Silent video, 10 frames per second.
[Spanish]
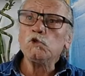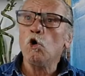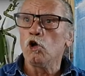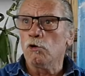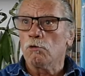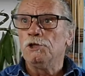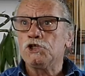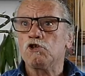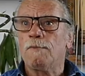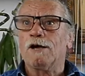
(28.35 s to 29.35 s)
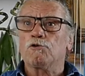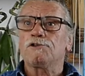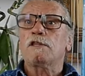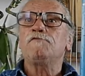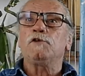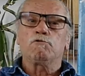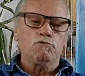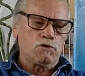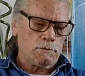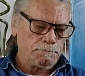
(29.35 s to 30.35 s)
Hoy, como he dicho, va la cosa de
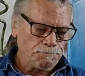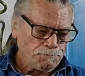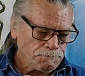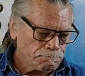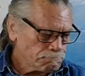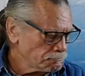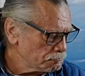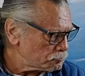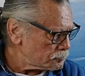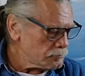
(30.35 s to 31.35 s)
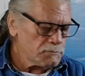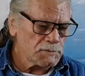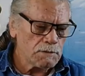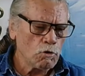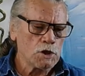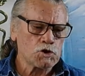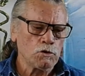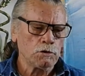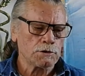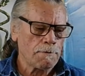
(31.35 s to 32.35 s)
ficus. Los pues
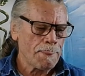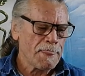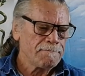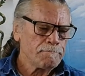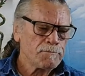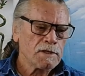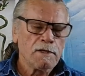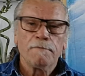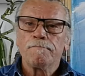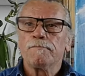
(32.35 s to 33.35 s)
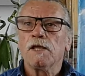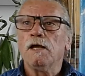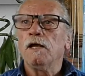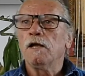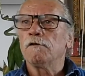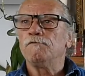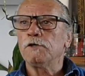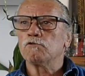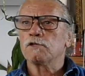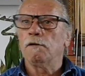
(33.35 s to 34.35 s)
hechos el
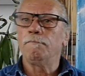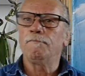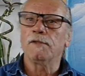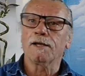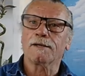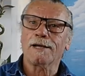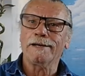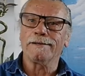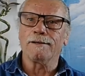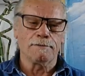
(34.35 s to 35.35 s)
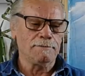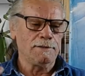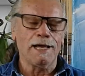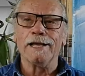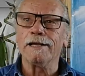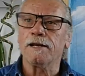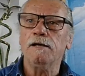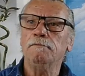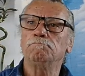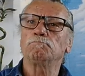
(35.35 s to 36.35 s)
ficus carica, la higuera.